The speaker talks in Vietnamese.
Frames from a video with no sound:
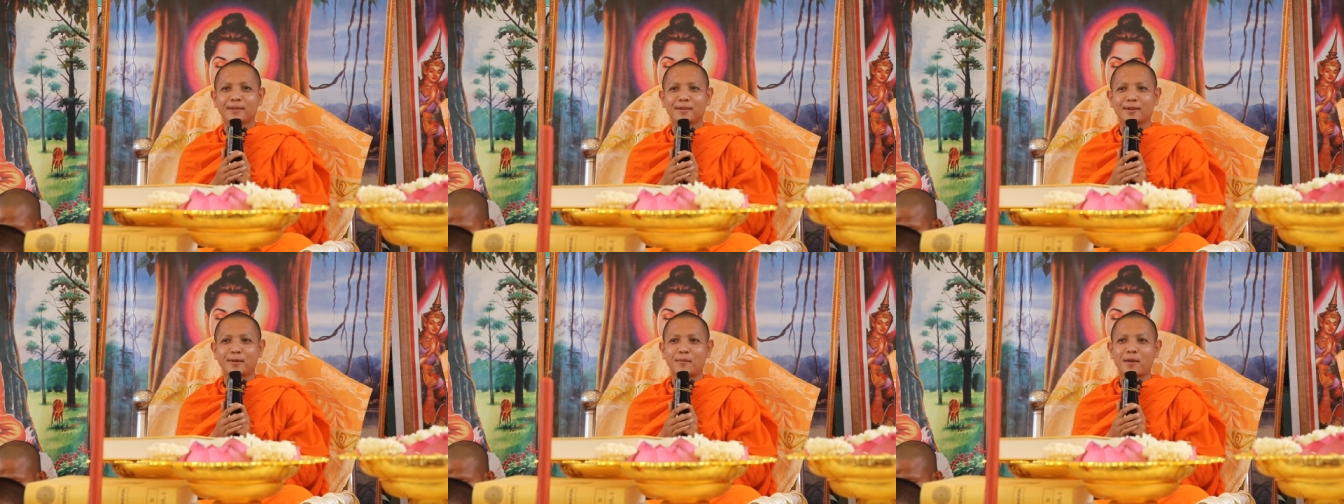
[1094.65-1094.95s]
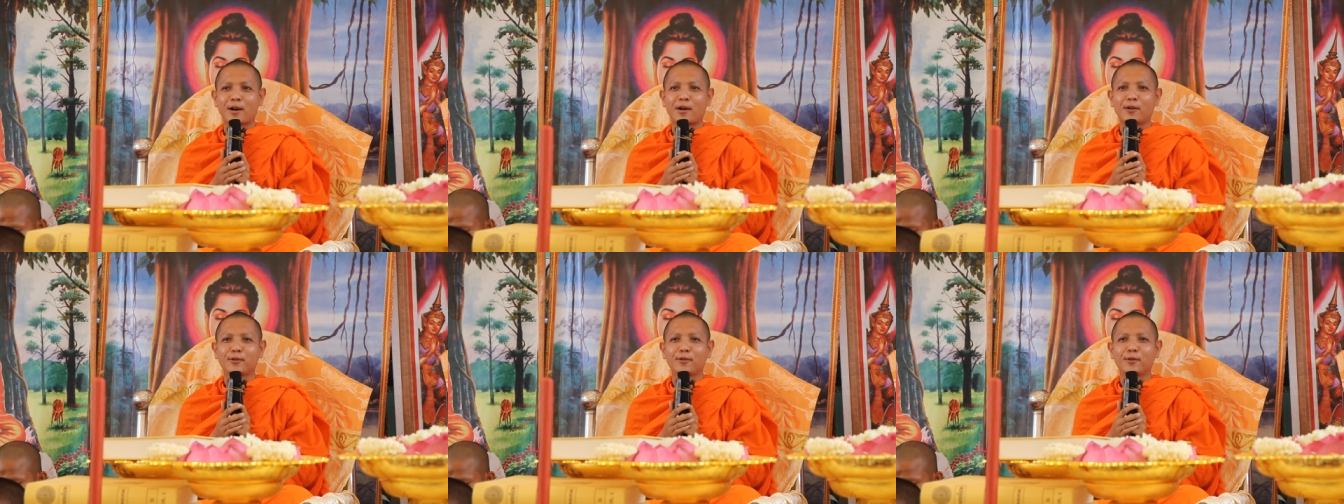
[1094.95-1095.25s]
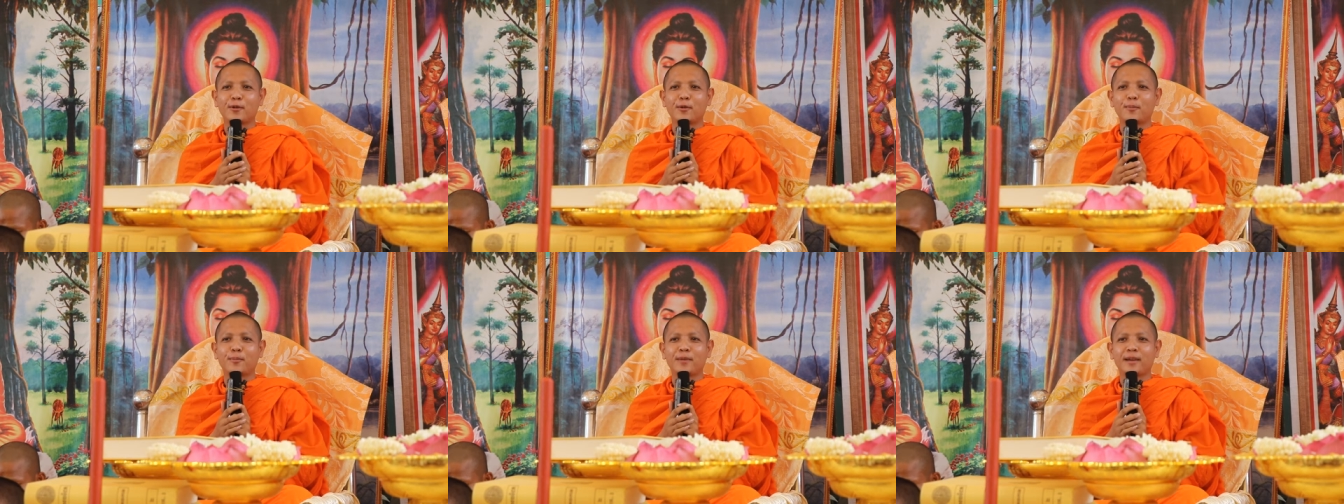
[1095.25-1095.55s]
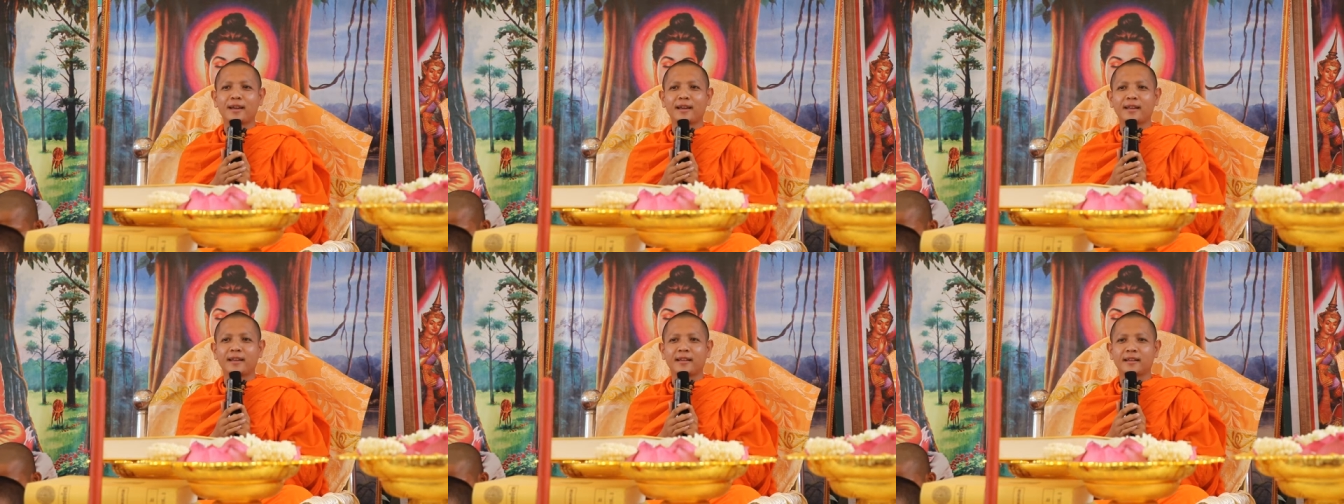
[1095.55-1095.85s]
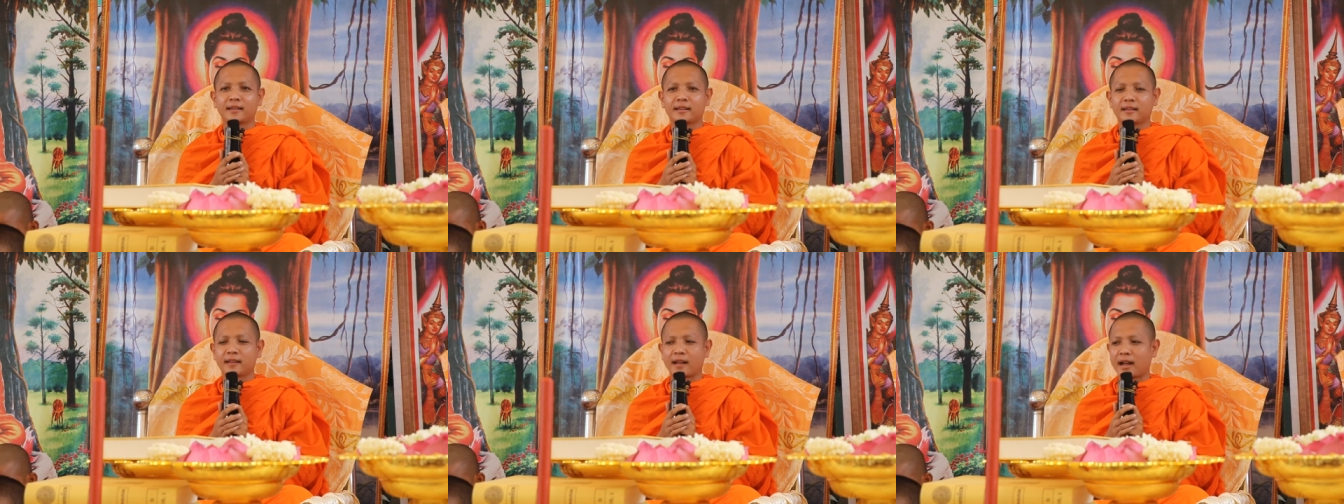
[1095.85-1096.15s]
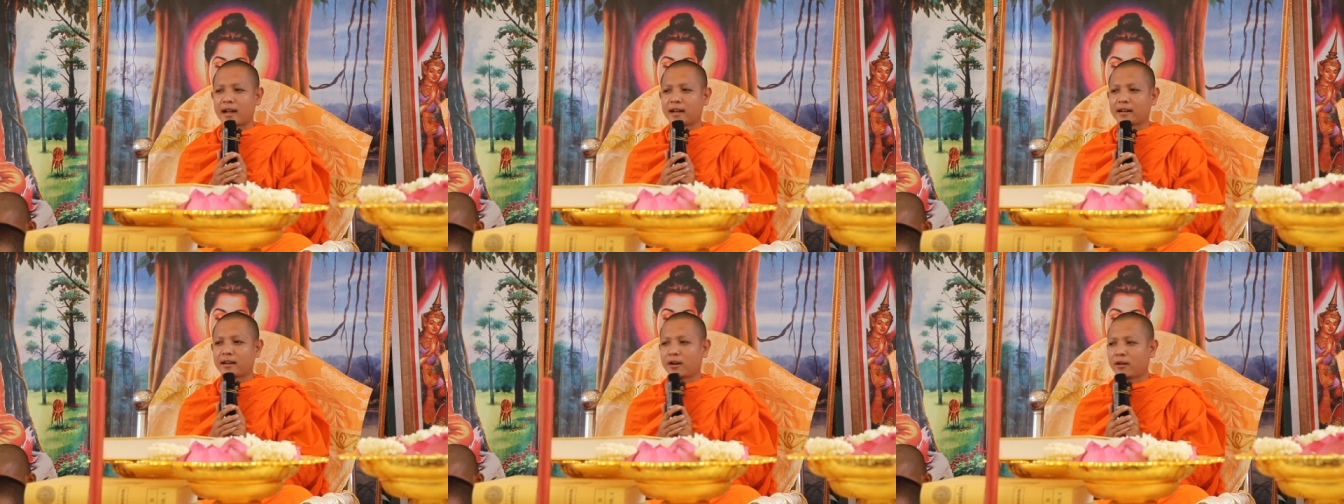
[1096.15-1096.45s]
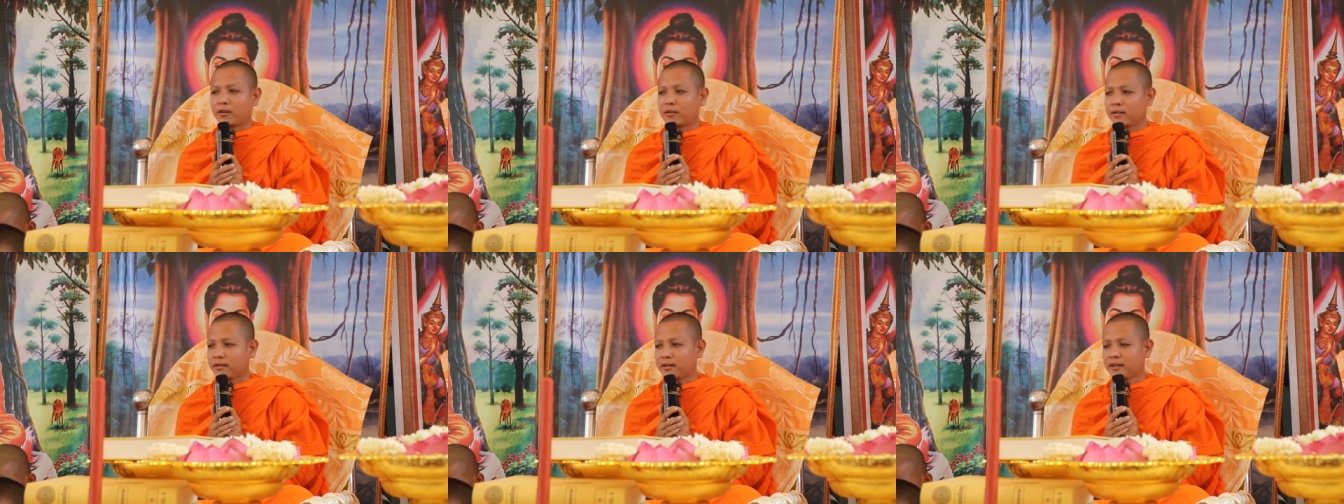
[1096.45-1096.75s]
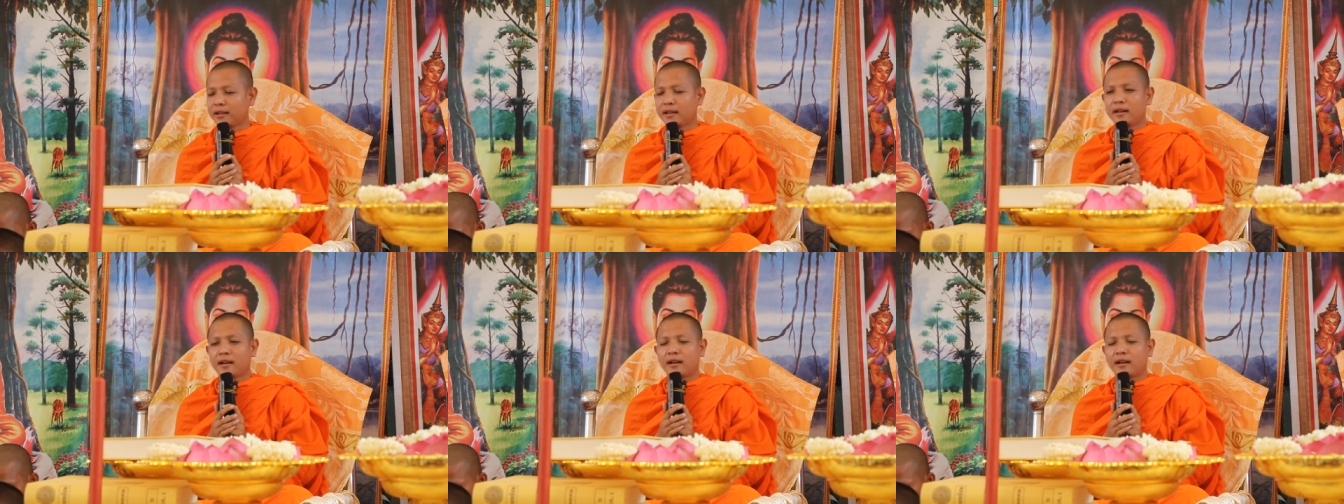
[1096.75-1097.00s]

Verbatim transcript: cầm ao du pe na đòi